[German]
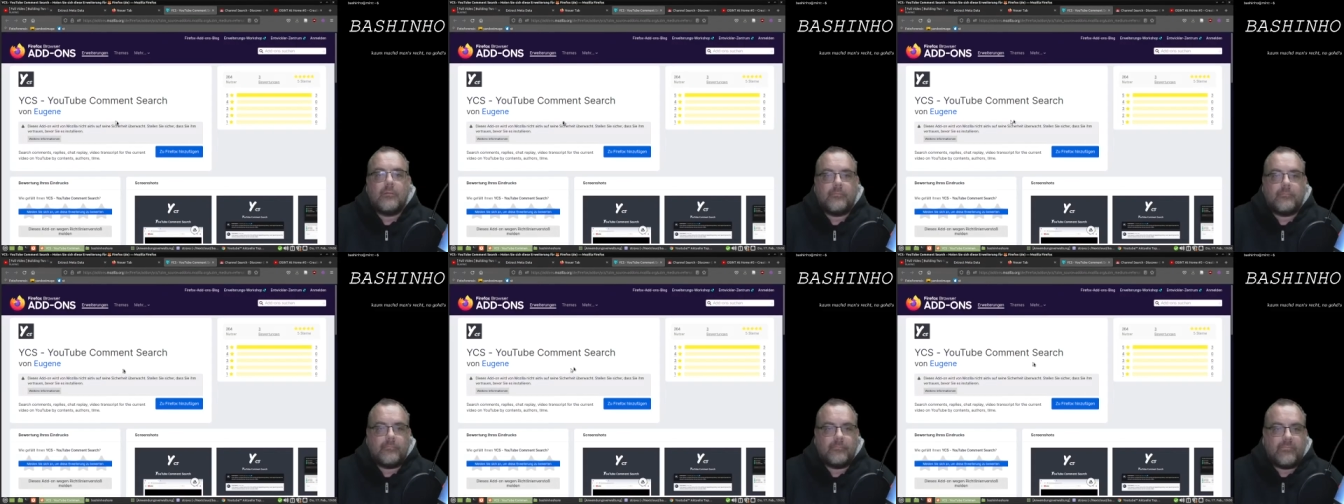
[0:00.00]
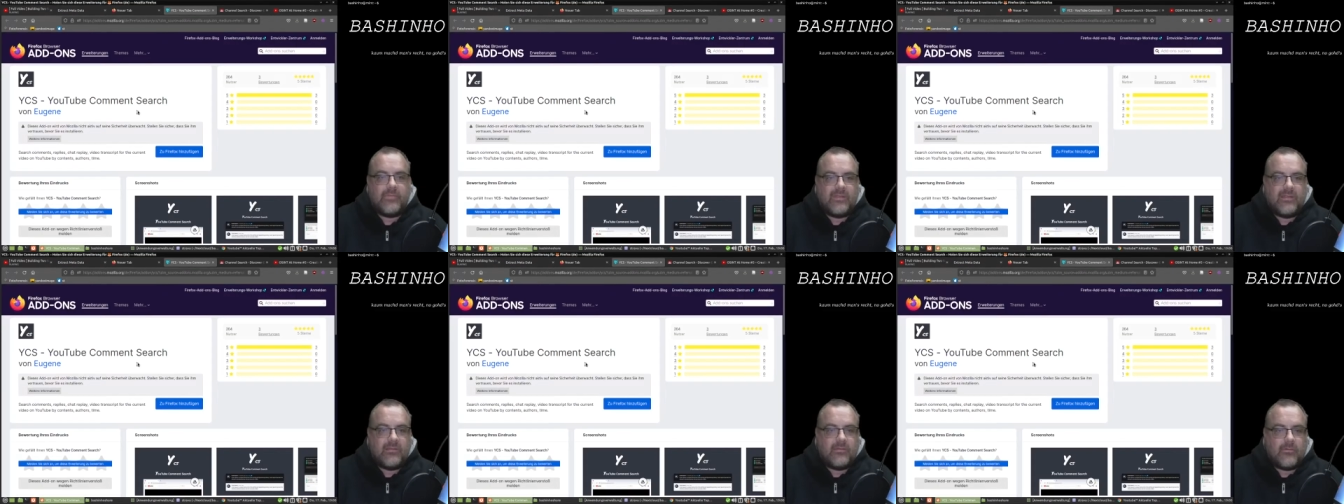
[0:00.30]

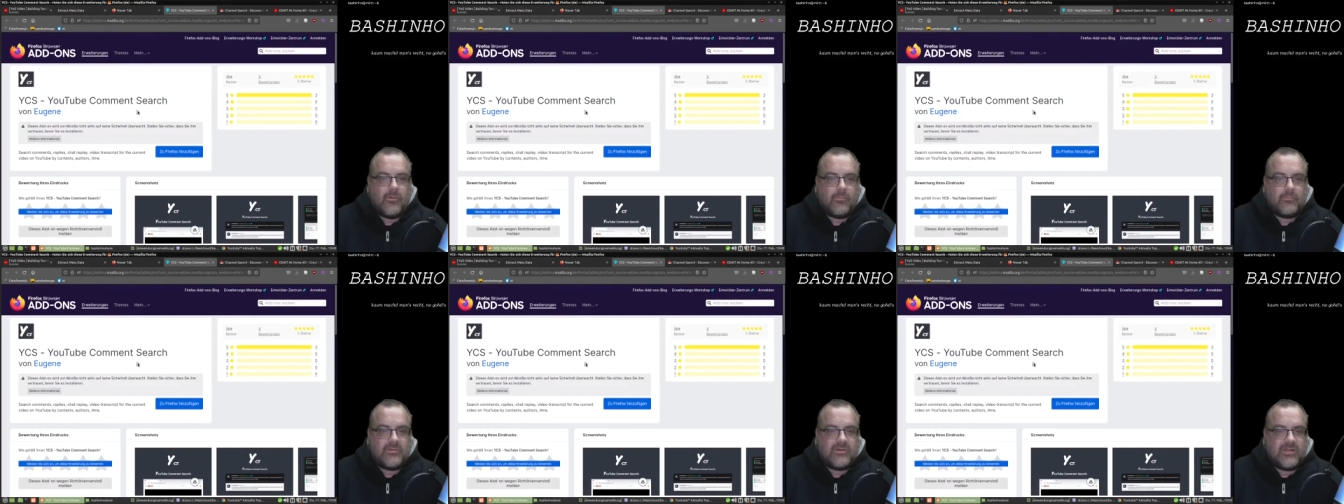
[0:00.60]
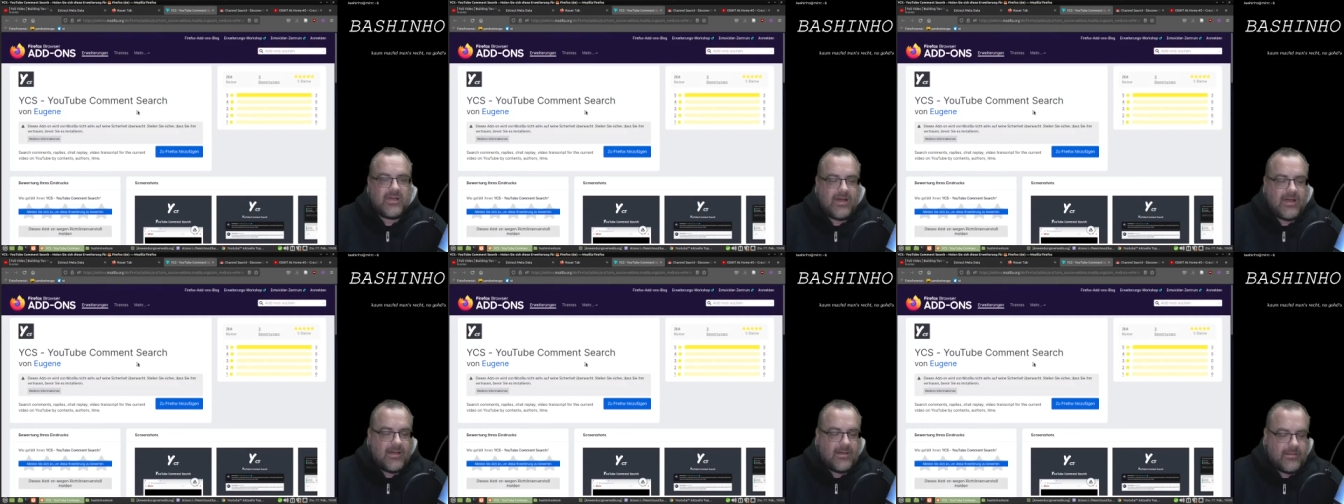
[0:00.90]
Wenn ich
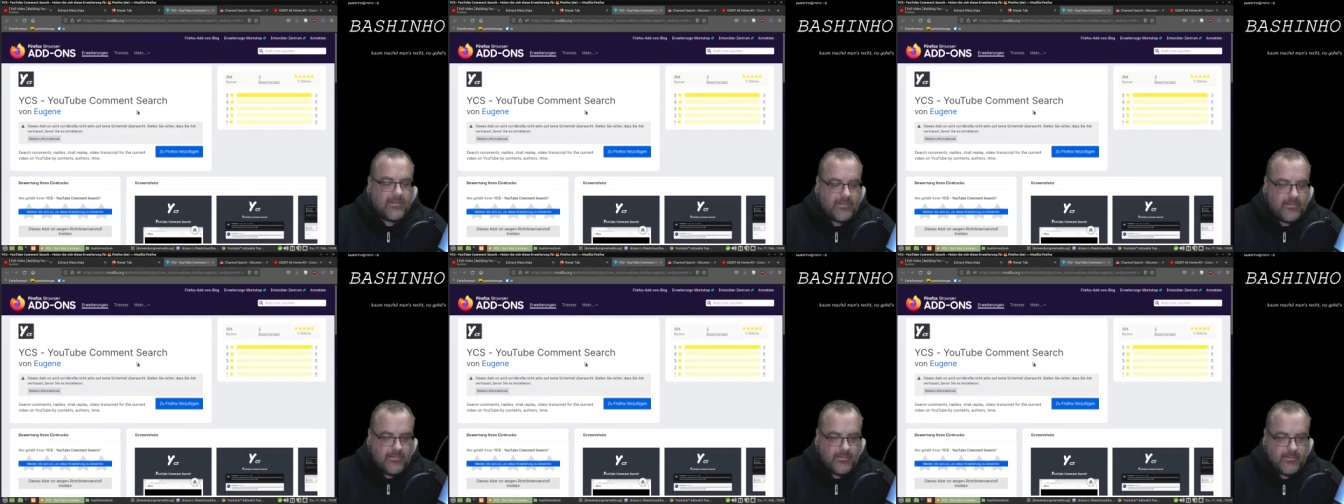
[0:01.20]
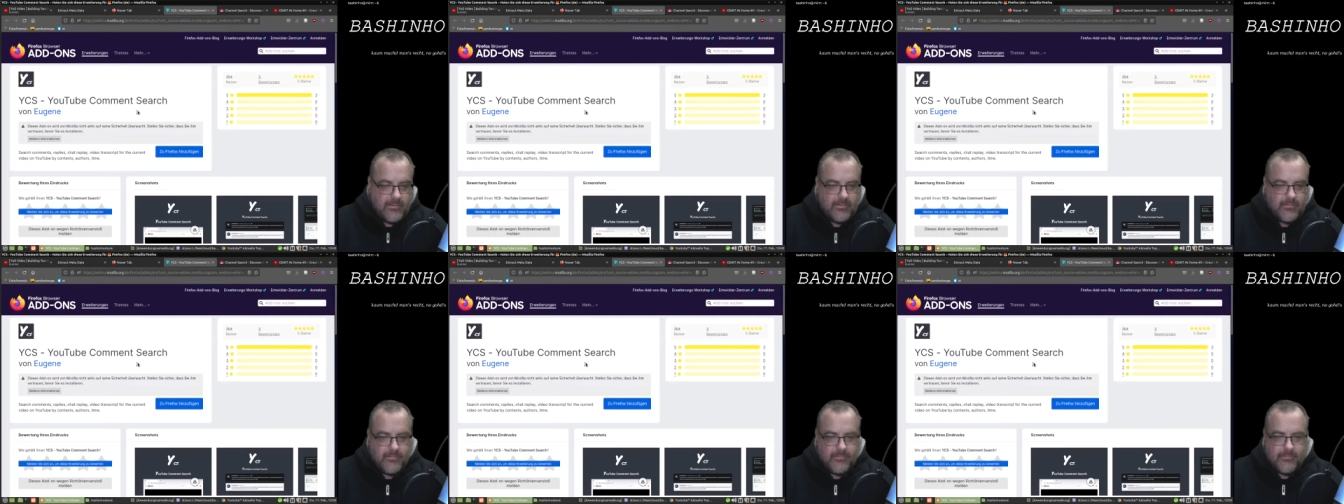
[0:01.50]
Kommentare,
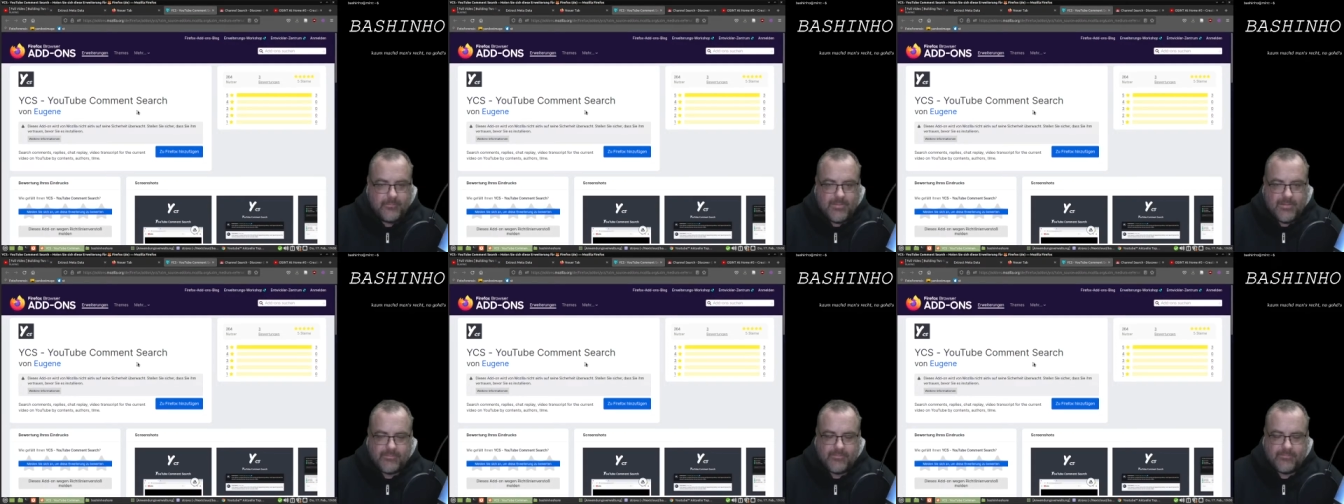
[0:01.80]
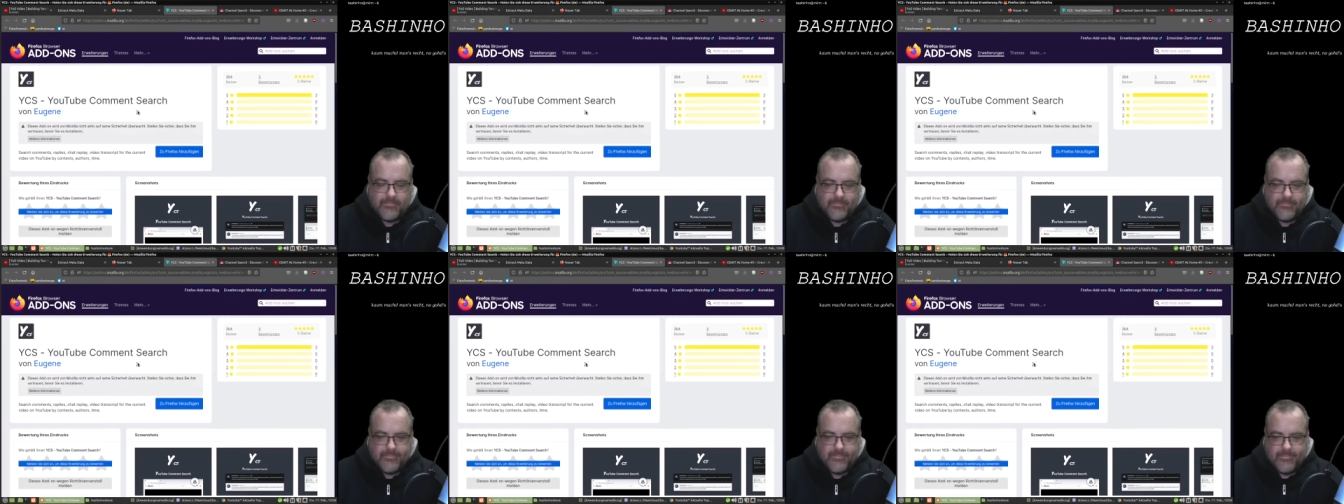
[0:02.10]
also
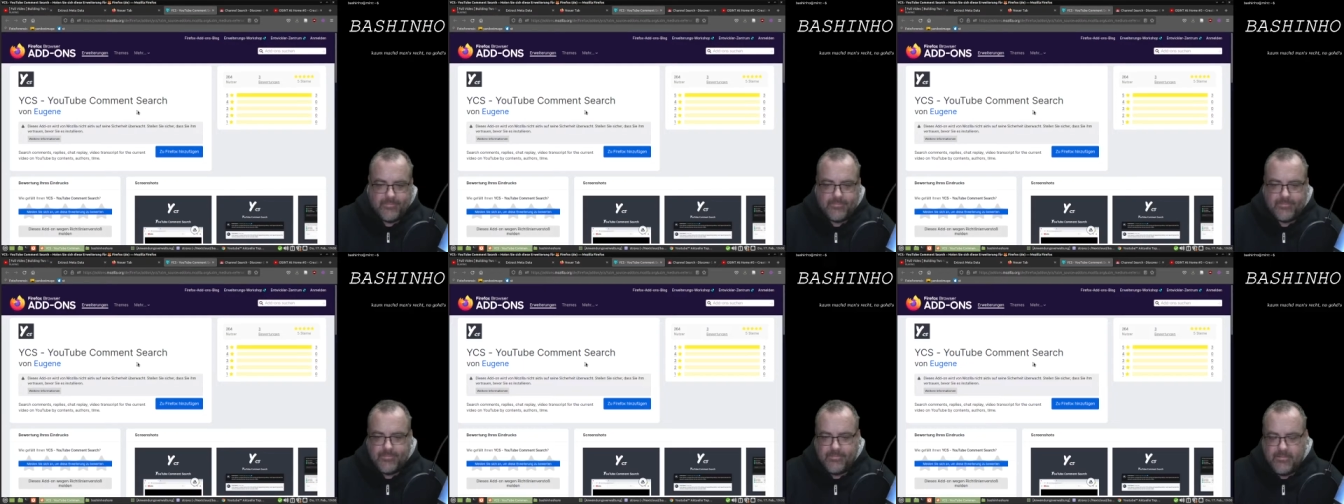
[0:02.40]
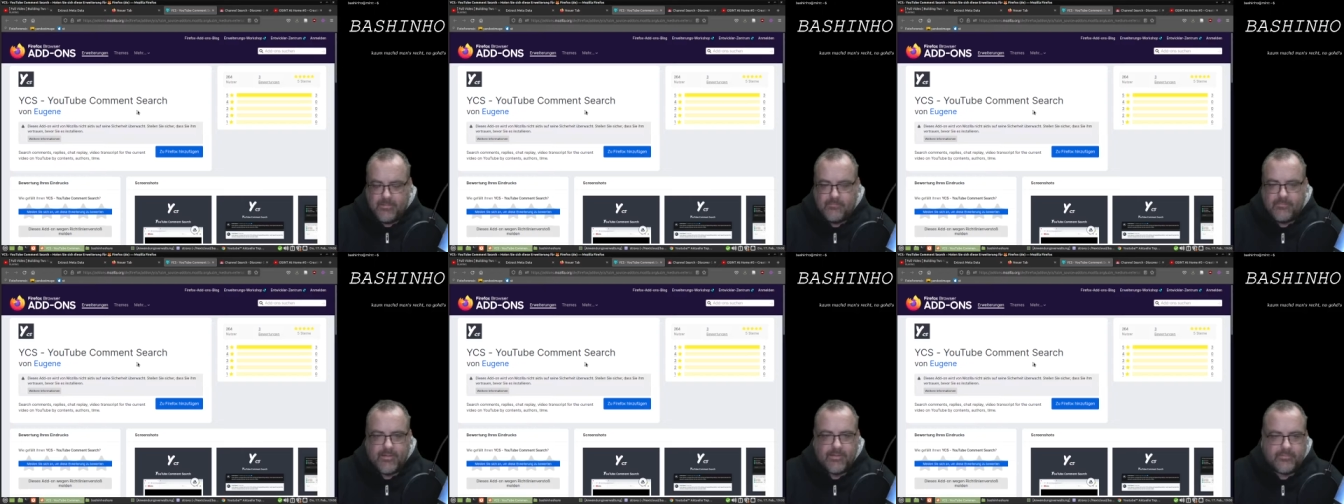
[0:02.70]
ich einen
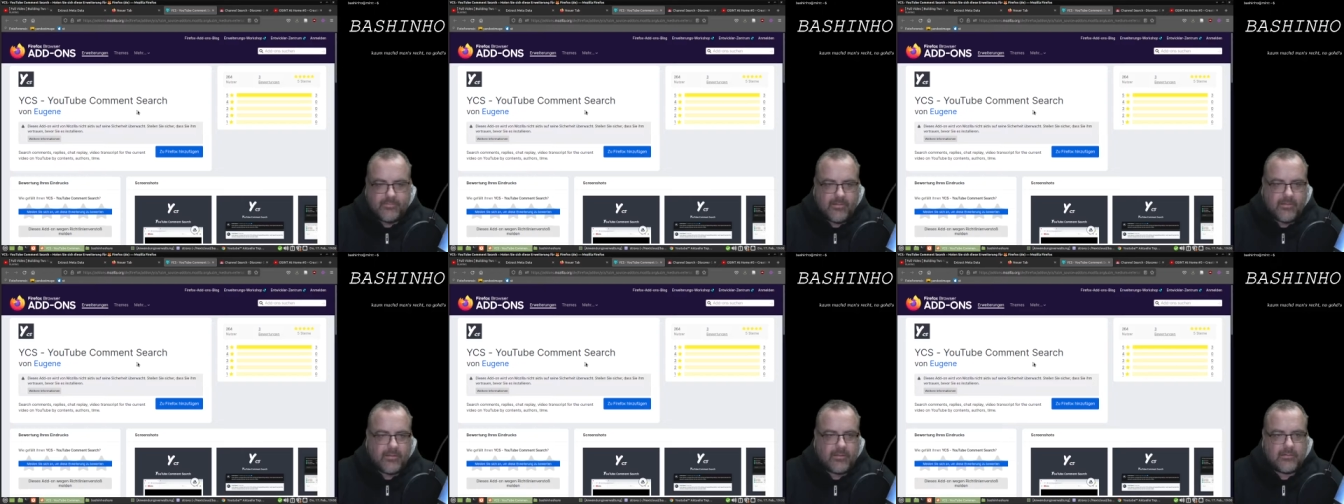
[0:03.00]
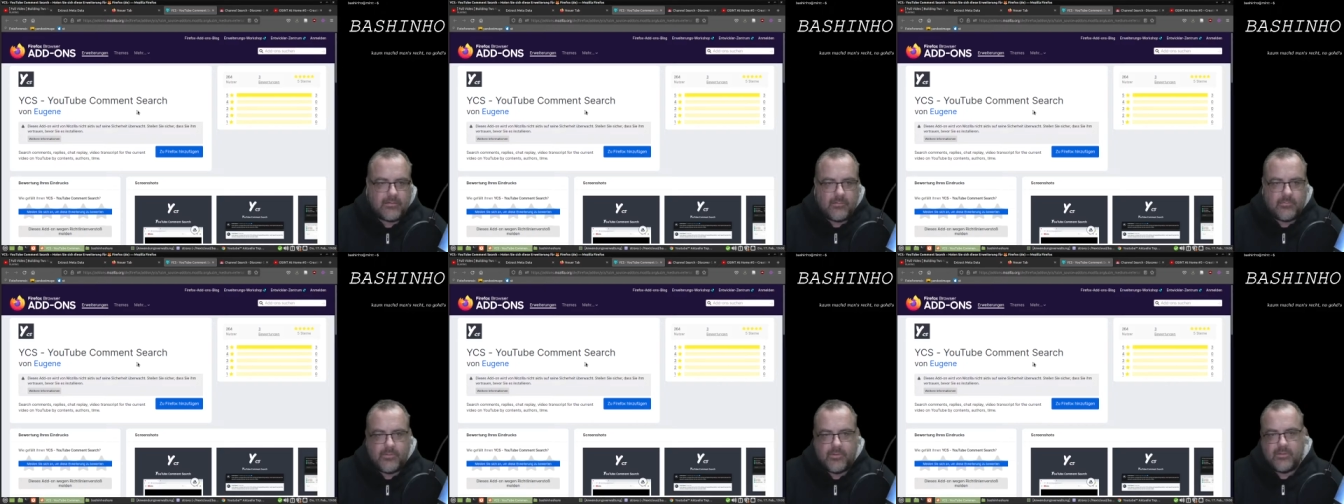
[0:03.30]
Hinweis gekriegt
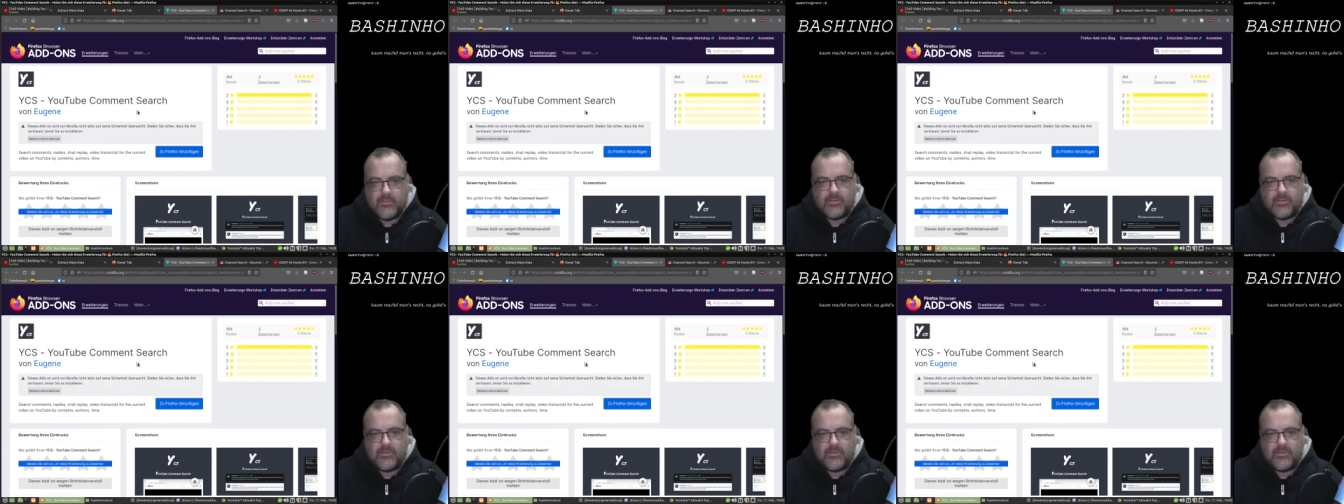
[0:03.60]
habe,